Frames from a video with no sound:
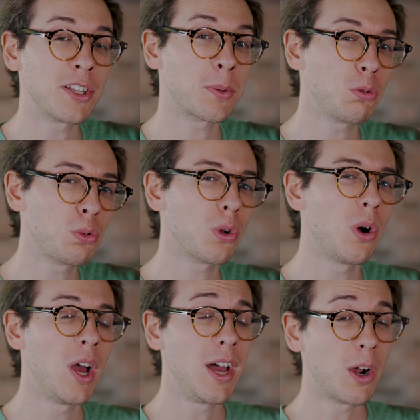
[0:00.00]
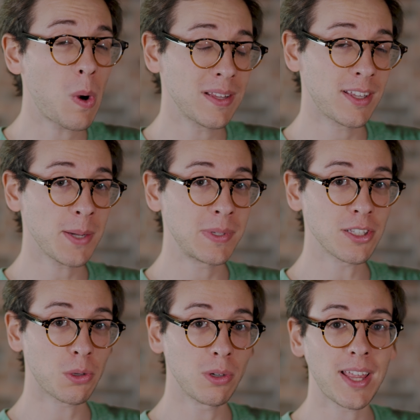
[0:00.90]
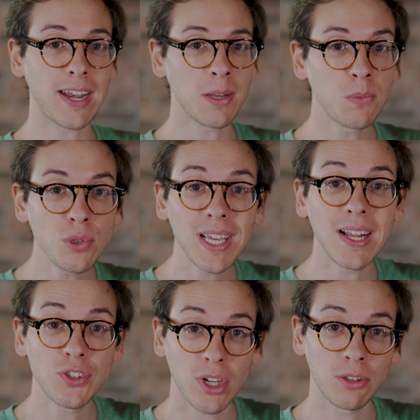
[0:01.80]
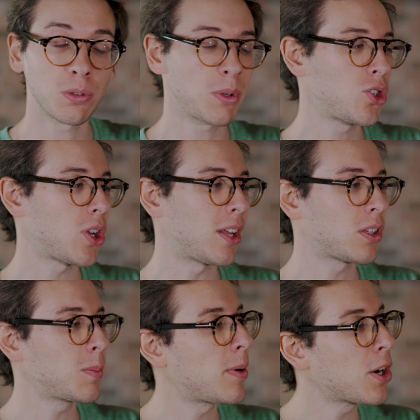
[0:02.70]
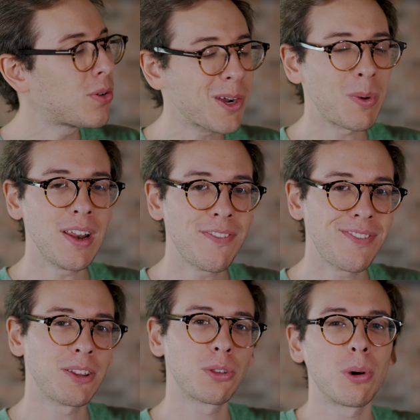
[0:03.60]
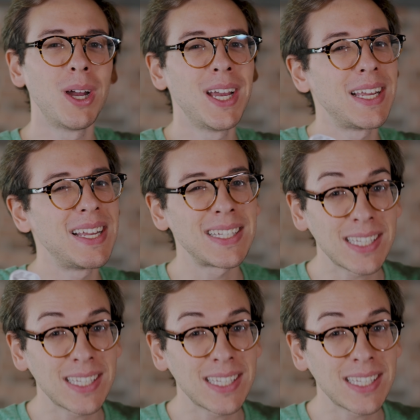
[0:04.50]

soprattutto quando andiamo ad ascoltare la musica al 100%, abbiamo ancora quell'effetto eh,